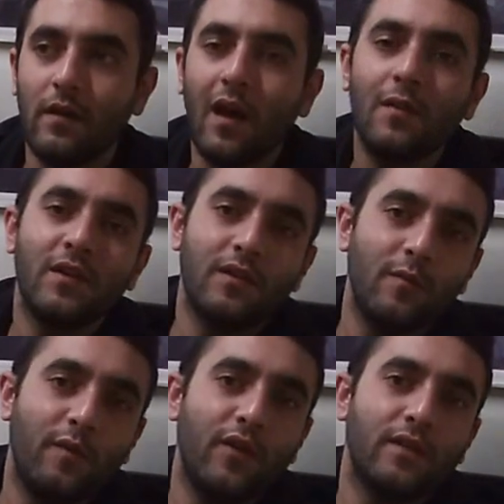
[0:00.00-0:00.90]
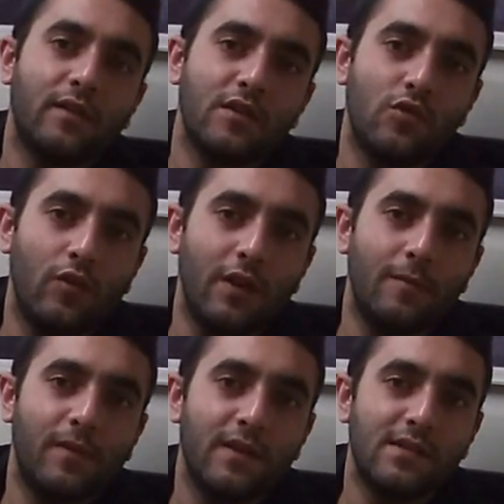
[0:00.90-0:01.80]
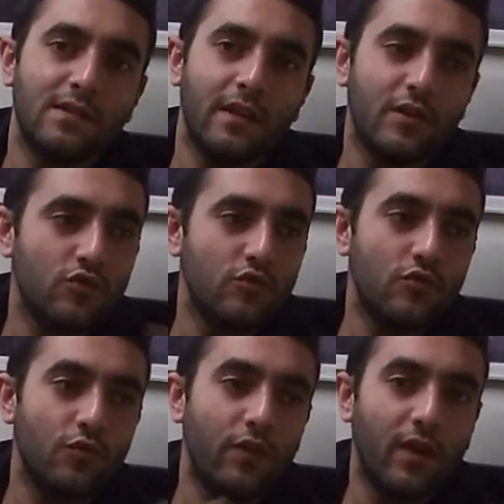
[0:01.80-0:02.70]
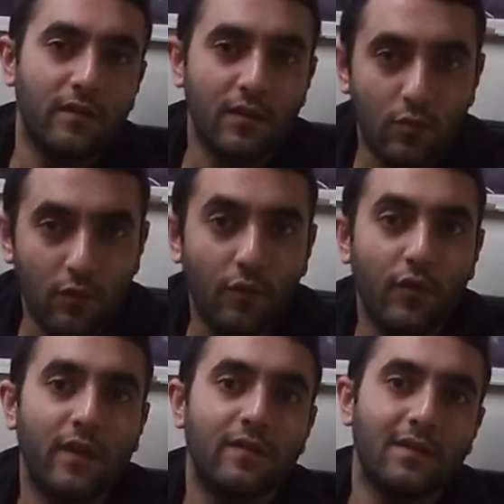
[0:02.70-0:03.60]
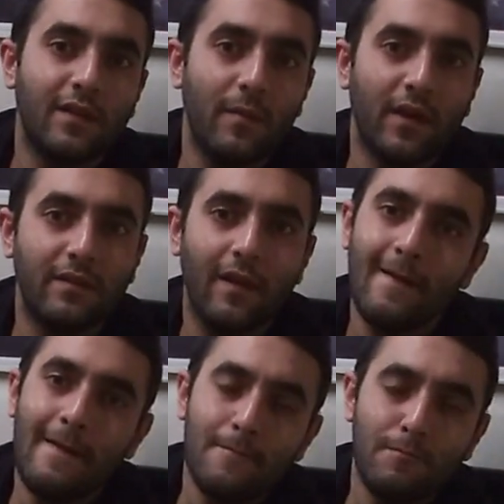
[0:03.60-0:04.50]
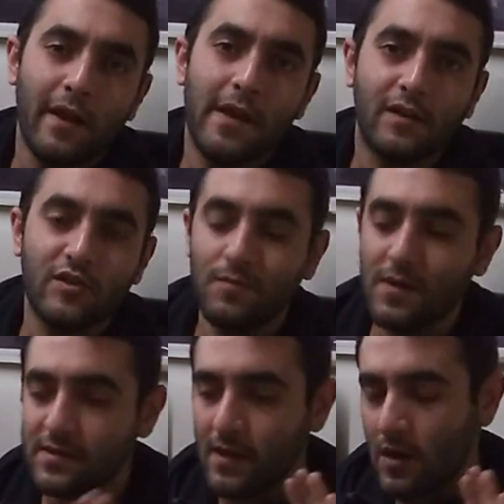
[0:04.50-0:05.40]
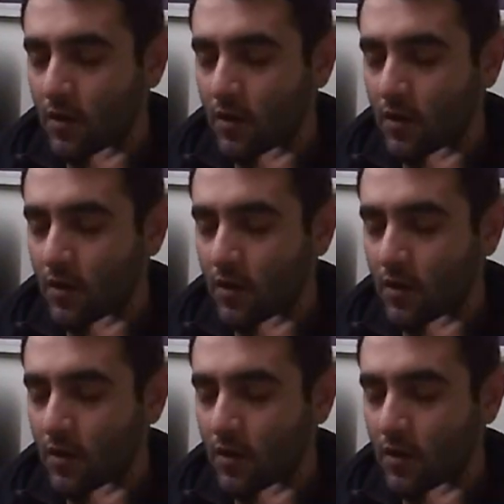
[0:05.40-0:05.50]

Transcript: Almadığım bir fiyatı da söyleyip de sizlere şu şu fiyattır, bu bu fiyattır demek de bana yakışmaz.